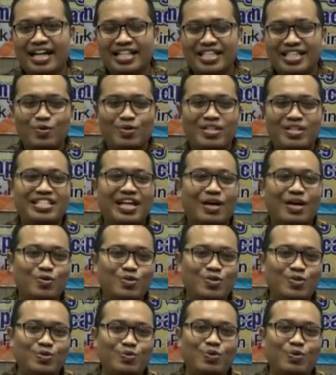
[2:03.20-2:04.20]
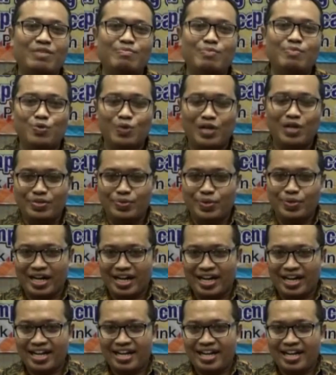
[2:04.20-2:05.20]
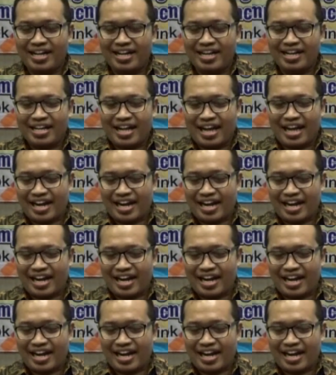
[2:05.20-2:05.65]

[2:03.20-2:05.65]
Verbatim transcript: atau di tahun 2022.